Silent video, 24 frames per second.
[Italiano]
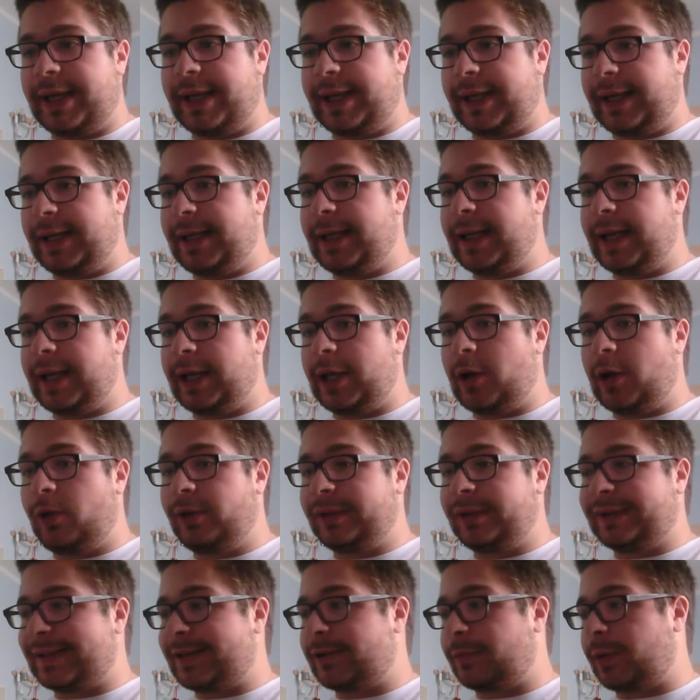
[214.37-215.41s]
ieri e ho
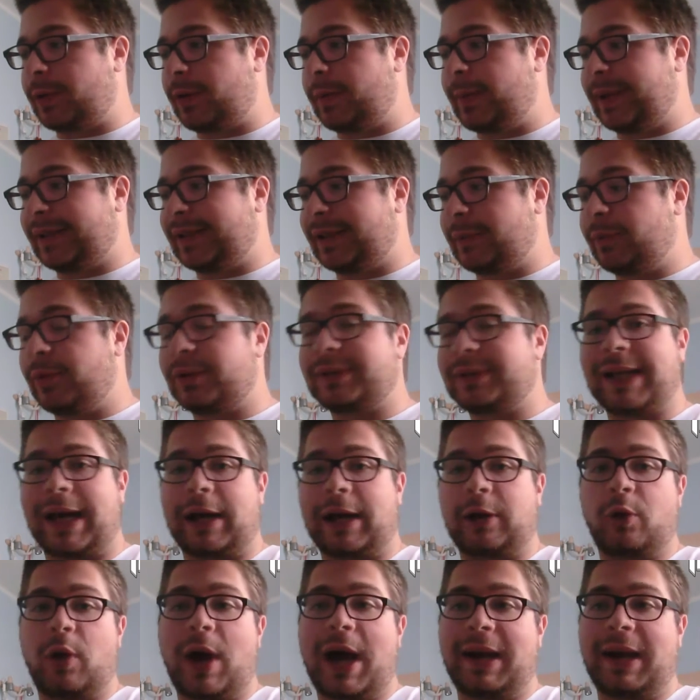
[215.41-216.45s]
intenzione probabilmente di
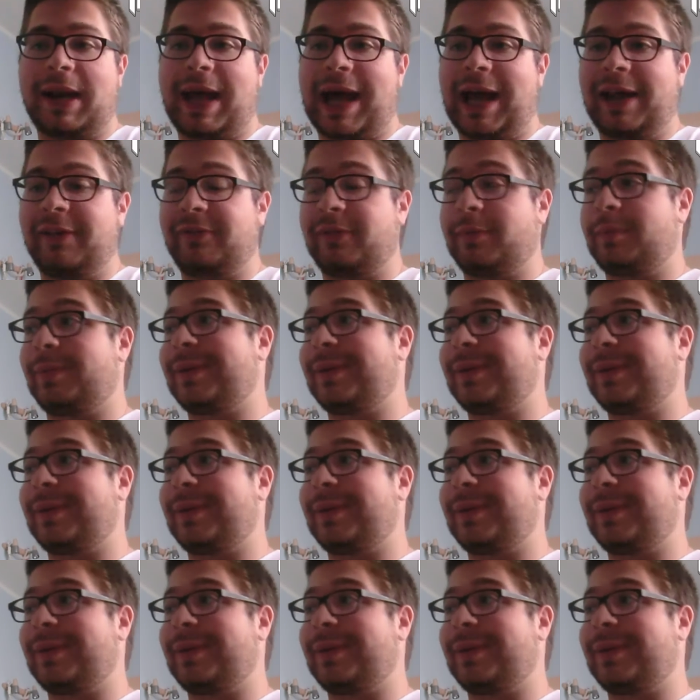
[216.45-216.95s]
portarlo a live.